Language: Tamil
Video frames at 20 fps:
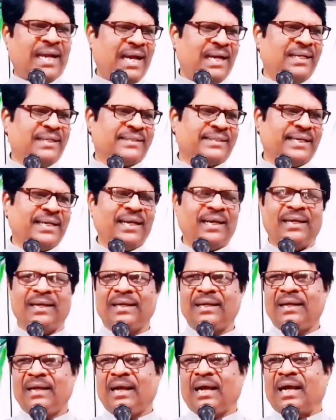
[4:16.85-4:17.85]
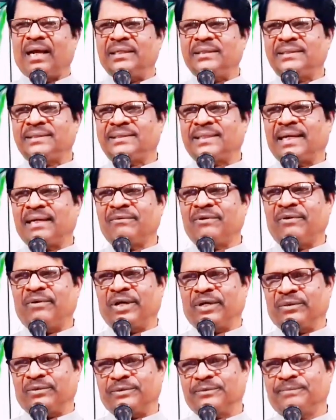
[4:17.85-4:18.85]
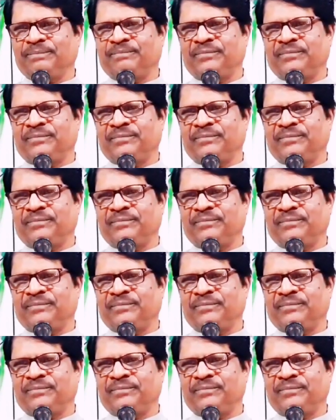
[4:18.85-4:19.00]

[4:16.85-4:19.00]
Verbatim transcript: நாளைக்கு அஞ்சு தடவை வரும்